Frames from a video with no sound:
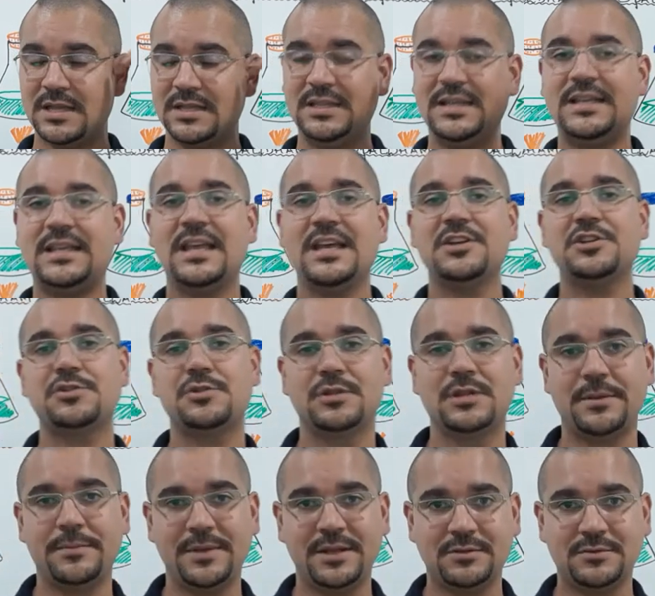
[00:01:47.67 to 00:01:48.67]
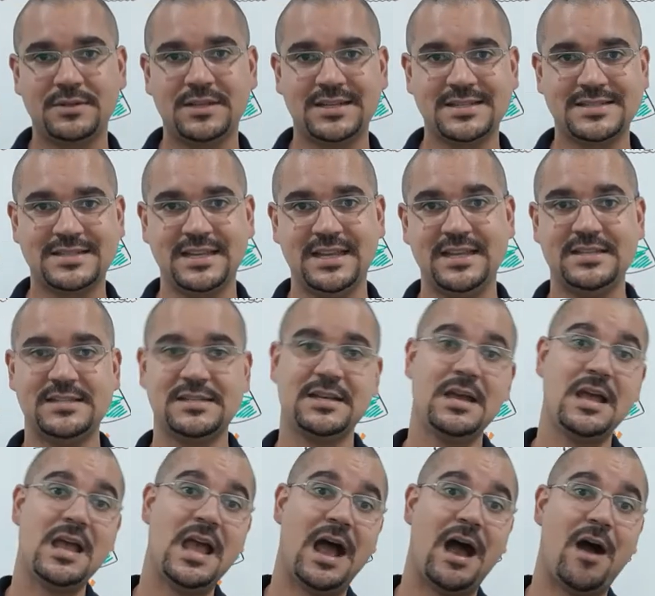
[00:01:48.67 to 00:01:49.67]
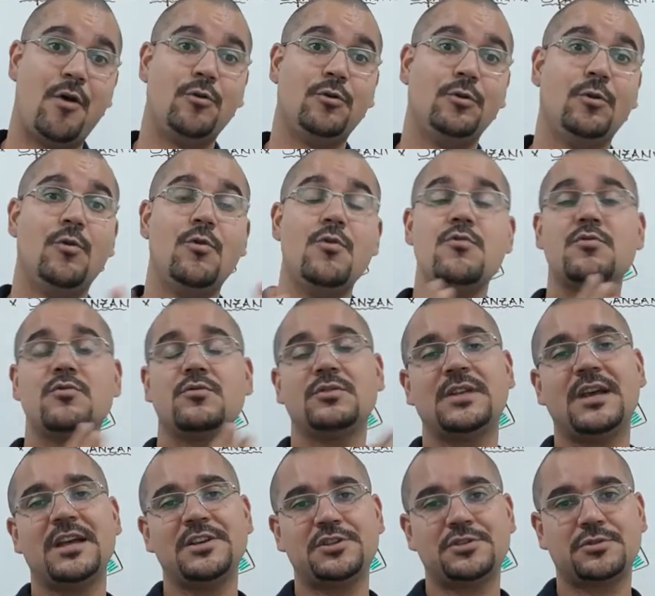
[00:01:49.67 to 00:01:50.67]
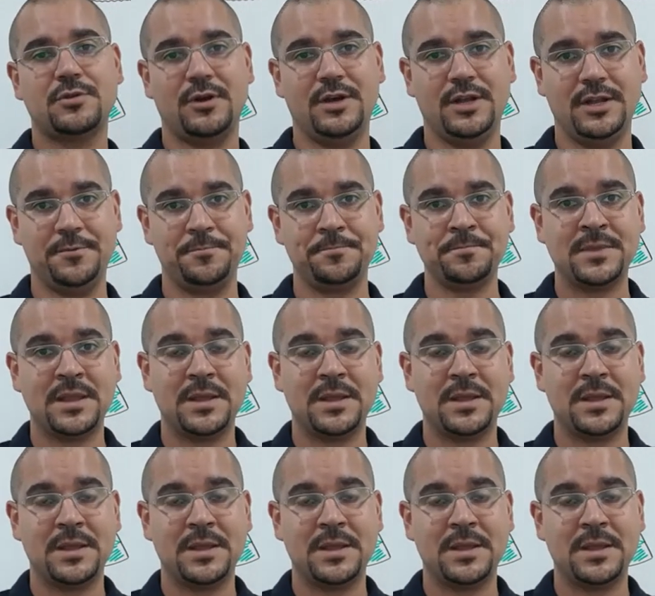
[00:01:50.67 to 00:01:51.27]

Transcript: de questionamento da ciência ao longo da história.